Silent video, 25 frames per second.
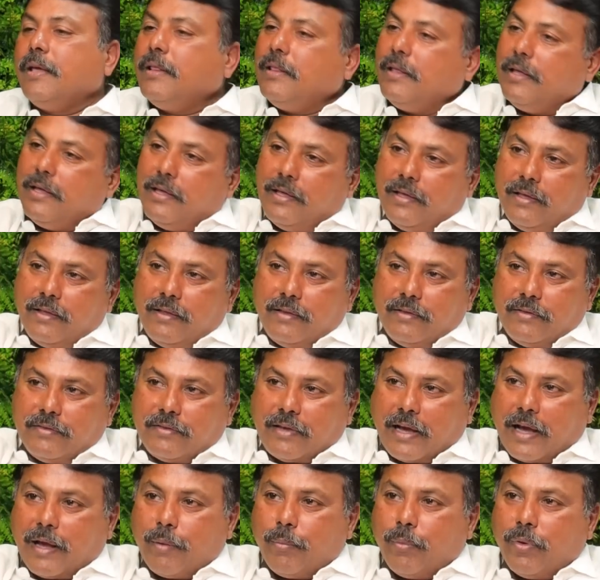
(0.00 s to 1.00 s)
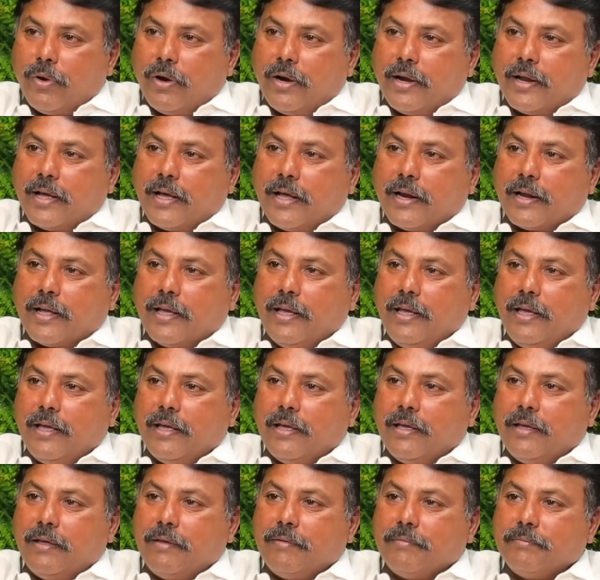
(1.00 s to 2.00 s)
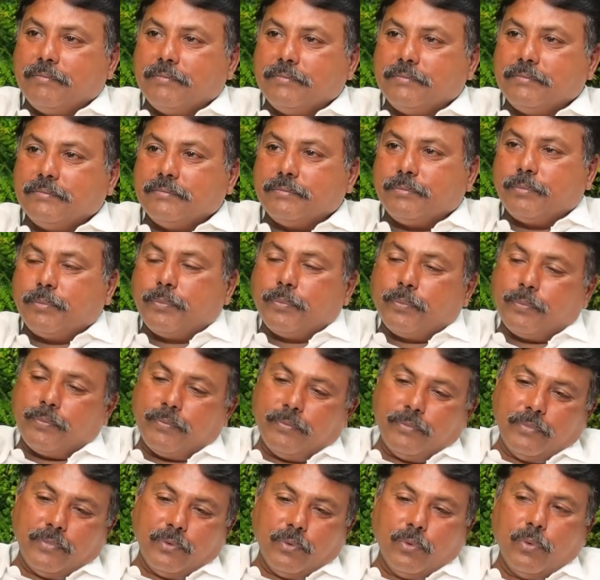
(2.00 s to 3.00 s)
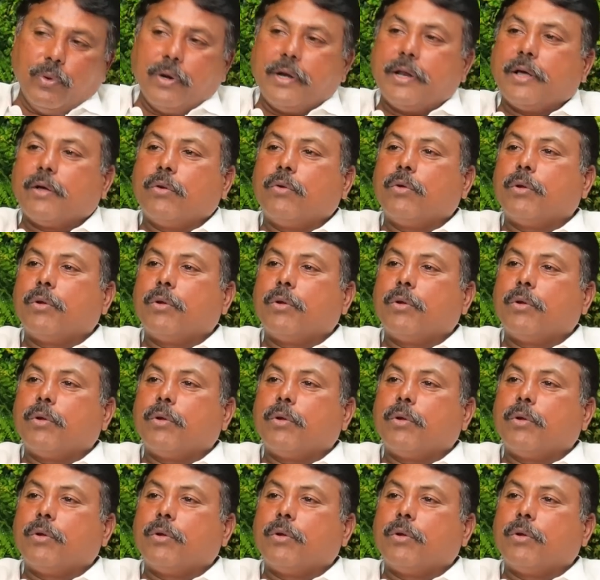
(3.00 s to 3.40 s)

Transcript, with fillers: ఇది జగన్మోహన్ రెడ్డి గారికి నూటికి